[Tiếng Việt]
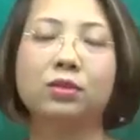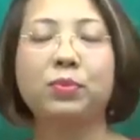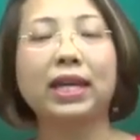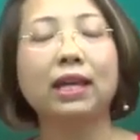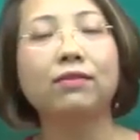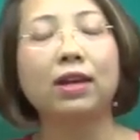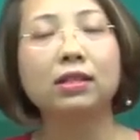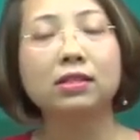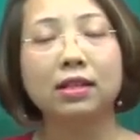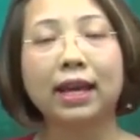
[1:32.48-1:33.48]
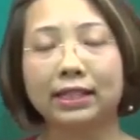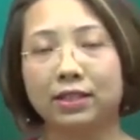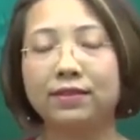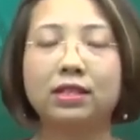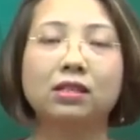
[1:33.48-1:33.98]
speaking và listening
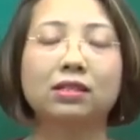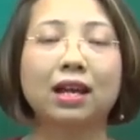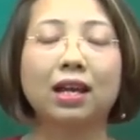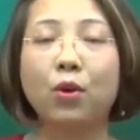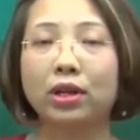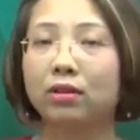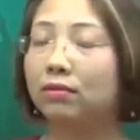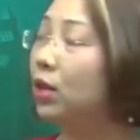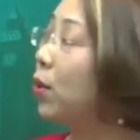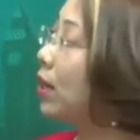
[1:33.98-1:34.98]
activities, các cái hoạt động liên